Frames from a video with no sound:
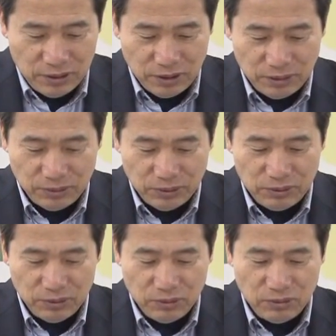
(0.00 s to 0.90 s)
여러분.
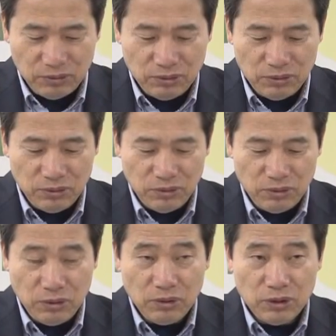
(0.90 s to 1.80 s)

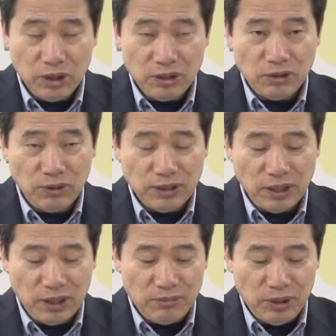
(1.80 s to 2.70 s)
제자 중 한
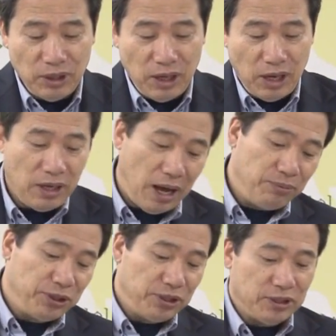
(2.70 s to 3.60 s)
사람이 아예
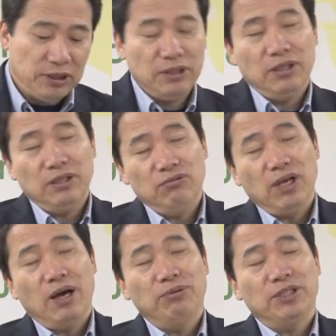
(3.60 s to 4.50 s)
아버지
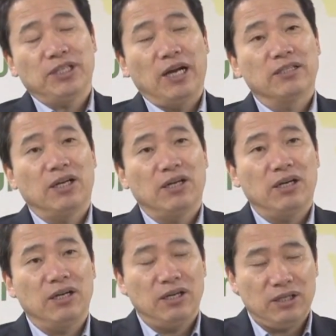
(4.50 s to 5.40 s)
우리 아버지
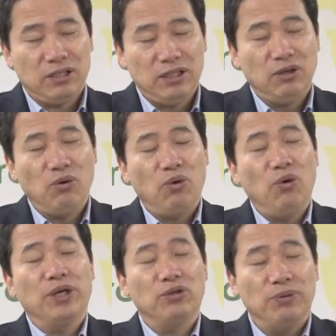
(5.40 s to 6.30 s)
장사 지내고
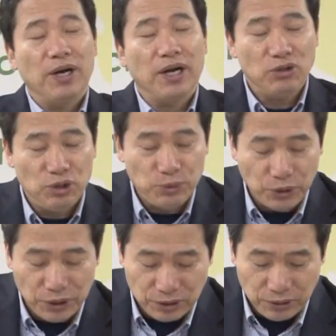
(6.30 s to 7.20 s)
오게 좀 허락해 주십시오
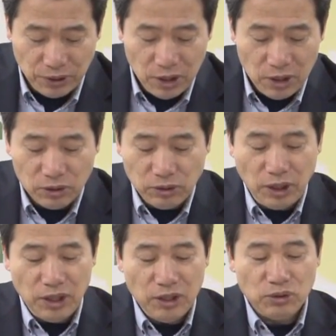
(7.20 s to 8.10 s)
그랬어요.
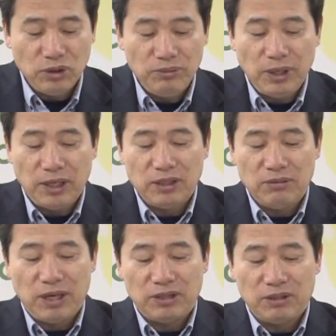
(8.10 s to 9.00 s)
그때 예수님이 하시는
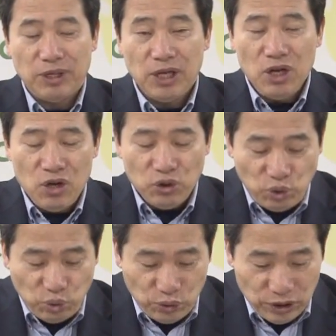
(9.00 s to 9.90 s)
말씀이
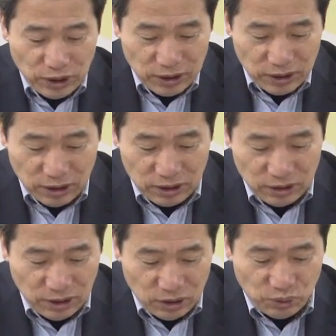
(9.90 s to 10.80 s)
죽은 자들이
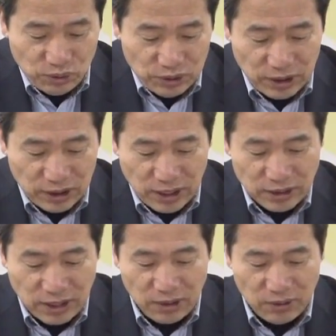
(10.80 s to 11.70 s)
그들의 죽은 자들
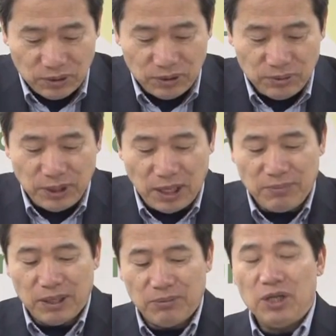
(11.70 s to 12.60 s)
장사하고 그러면서 하는
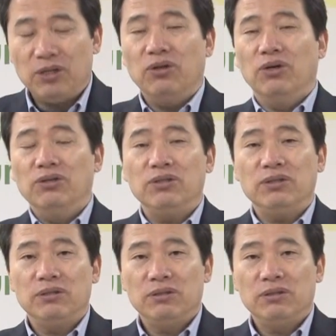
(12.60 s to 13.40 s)
말이 너는